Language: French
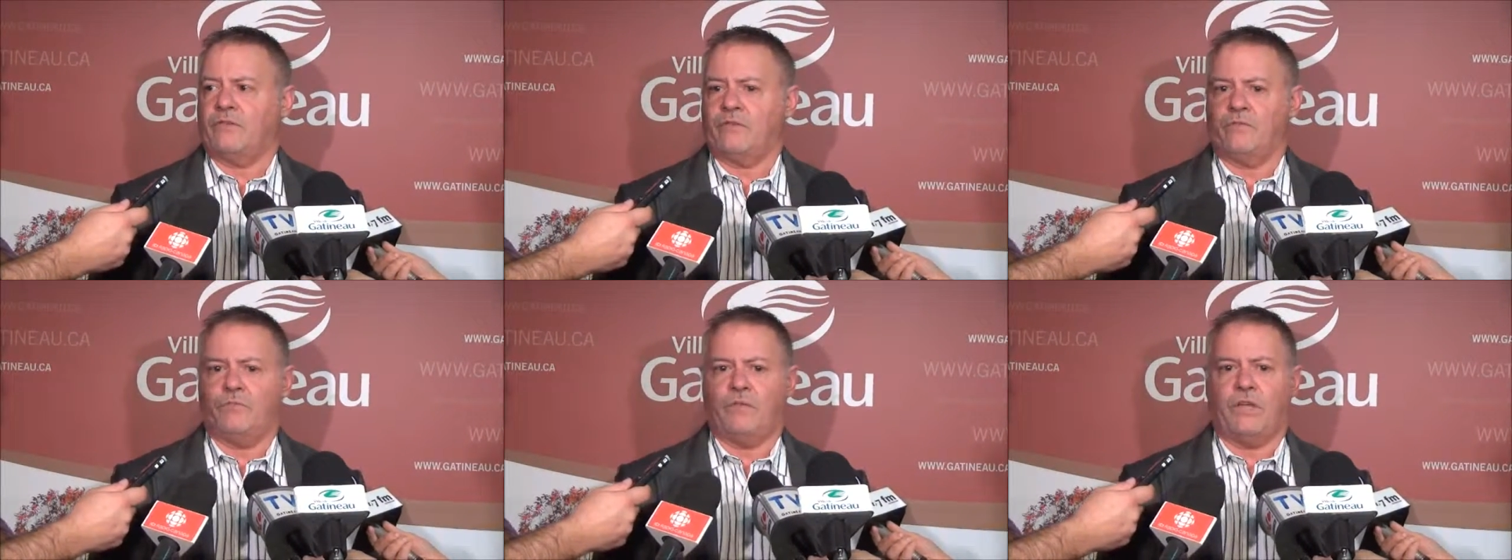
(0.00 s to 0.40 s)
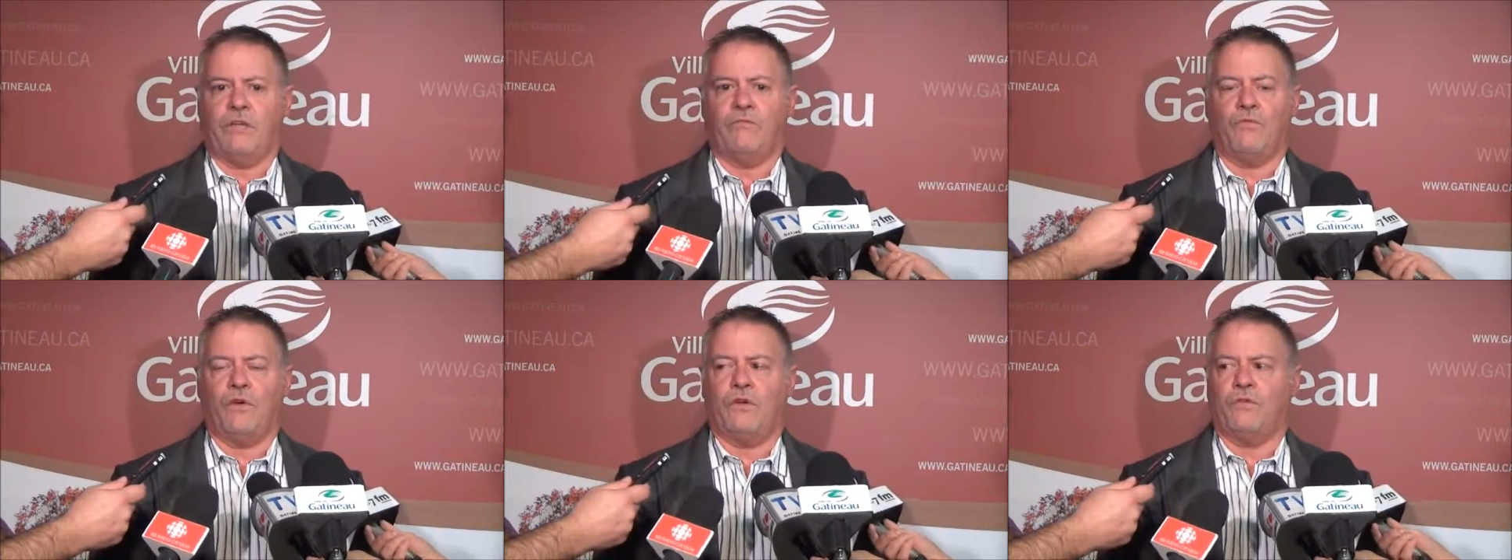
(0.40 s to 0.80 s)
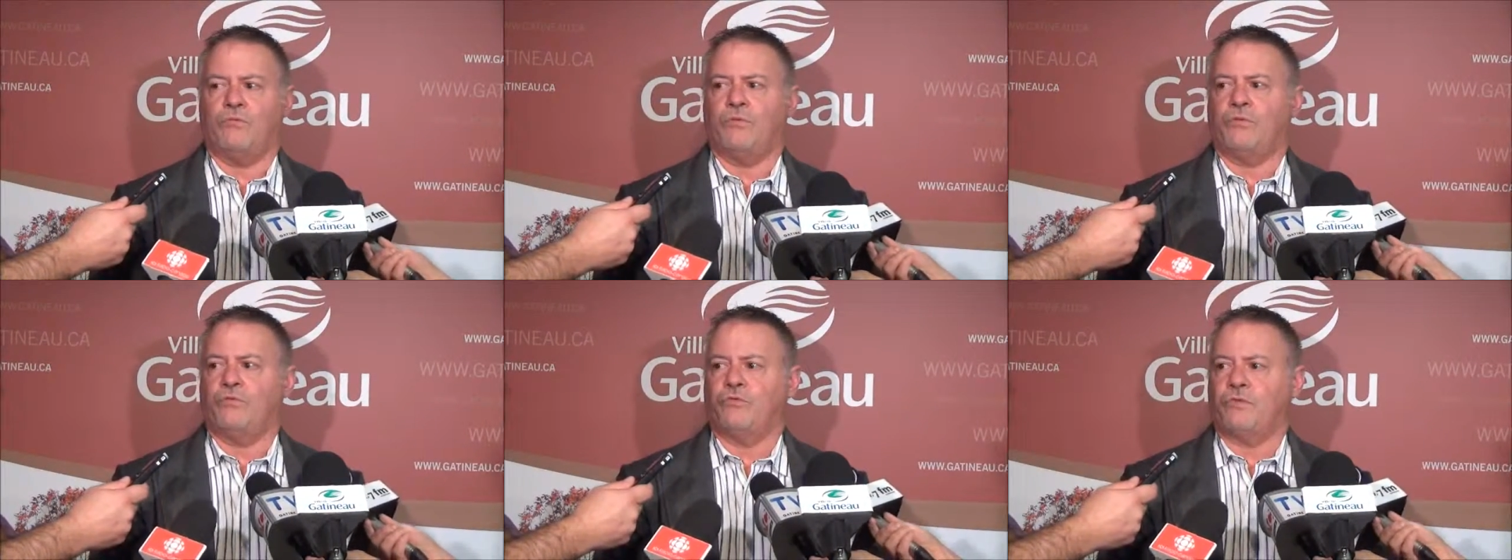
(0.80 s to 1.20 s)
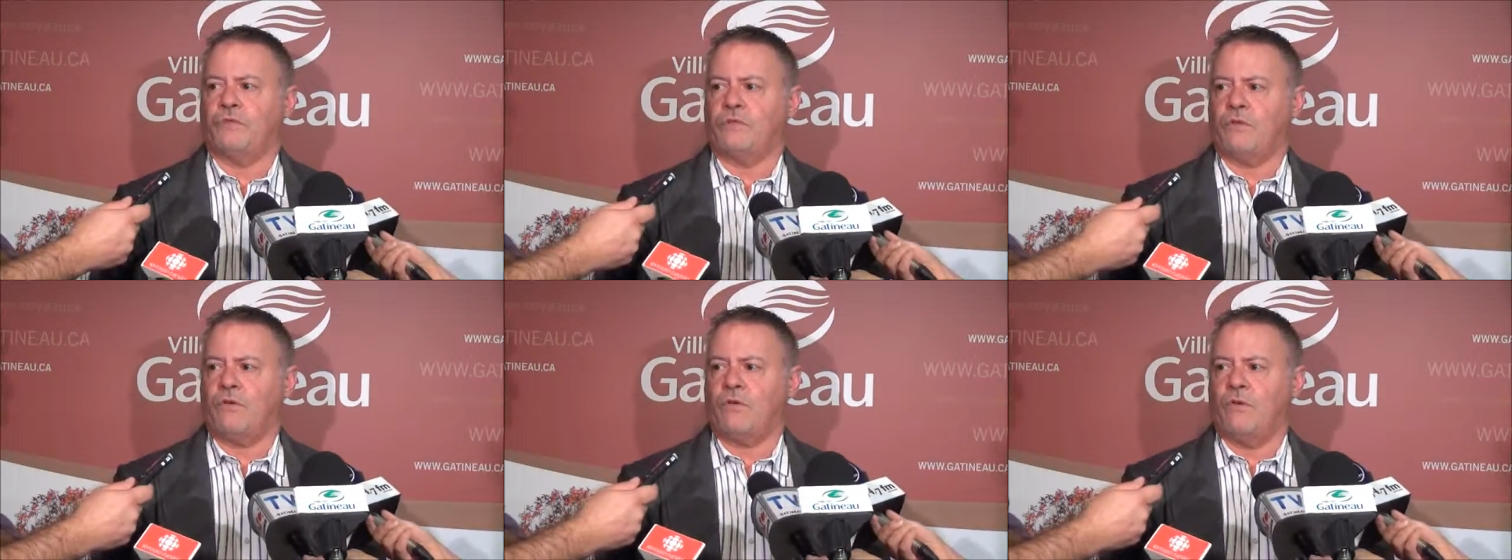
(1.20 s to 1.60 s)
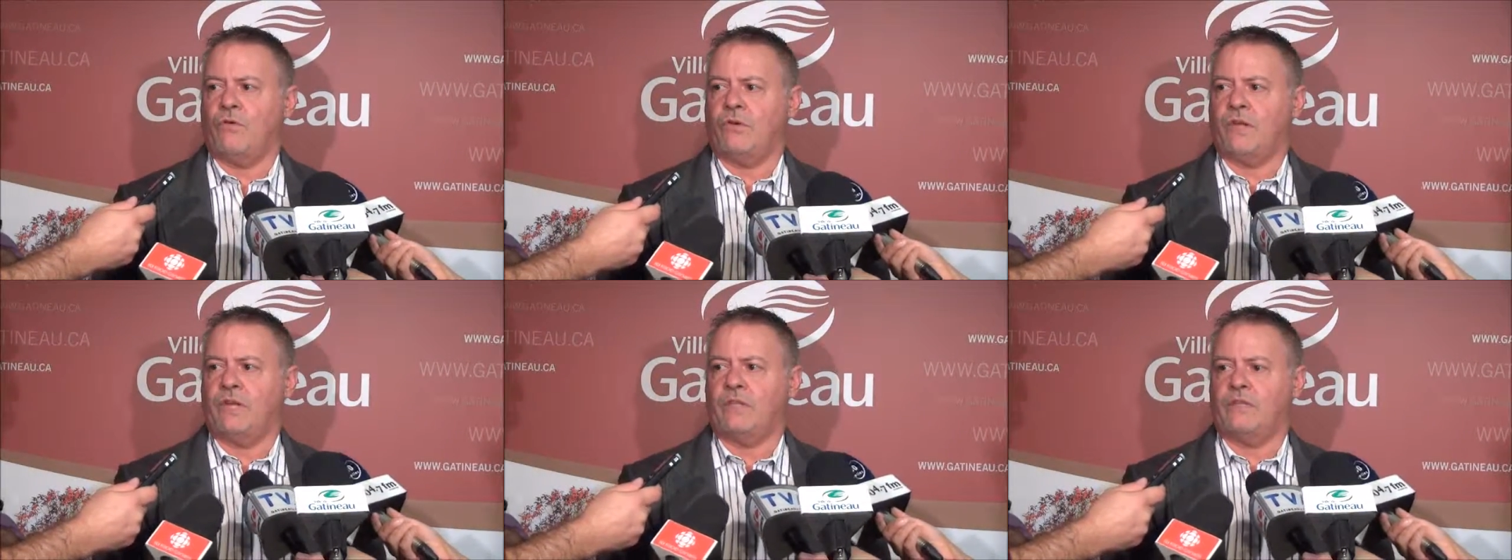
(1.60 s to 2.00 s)
J'aime bien voir une proposition
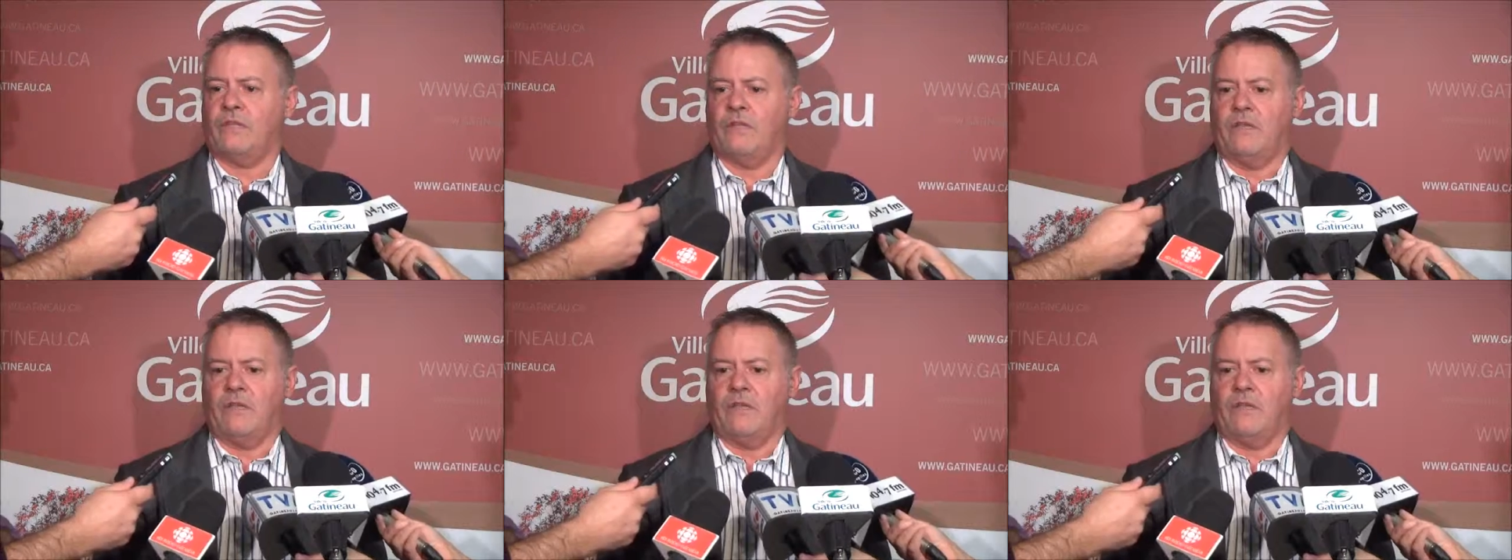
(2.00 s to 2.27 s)
concrète